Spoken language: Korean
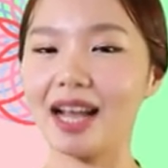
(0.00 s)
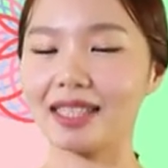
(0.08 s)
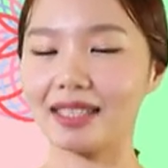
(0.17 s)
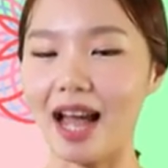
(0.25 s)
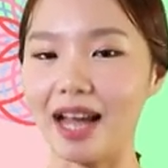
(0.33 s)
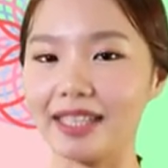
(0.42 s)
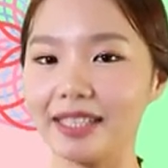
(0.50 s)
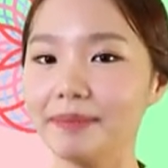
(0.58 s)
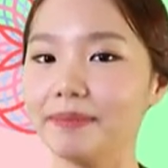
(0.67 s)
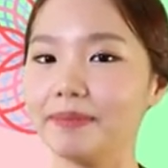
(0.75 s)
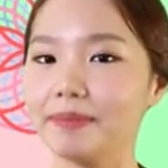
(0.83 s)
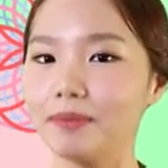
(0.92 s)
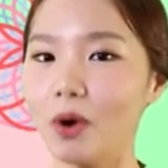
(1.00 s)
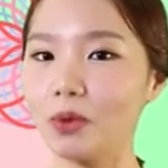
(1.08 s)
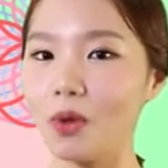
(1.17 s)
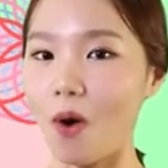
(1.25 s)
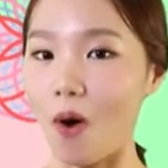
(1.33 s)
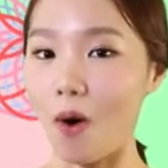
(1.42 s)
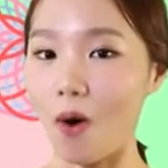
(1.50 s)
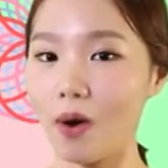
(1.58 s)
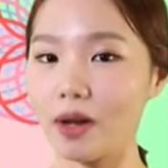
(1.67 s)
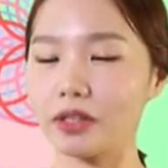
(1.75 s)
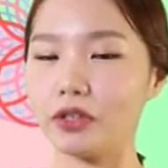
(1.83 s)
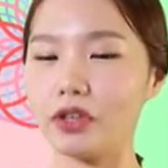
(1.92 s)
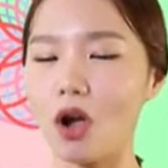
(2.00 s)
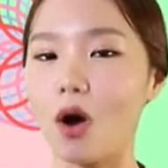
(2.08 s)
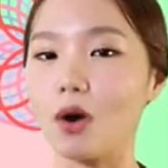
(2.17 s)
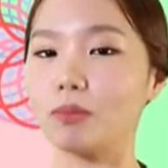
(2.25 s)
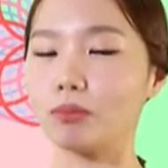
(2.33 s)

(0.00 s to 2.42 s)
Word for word: 그 다음 모노는요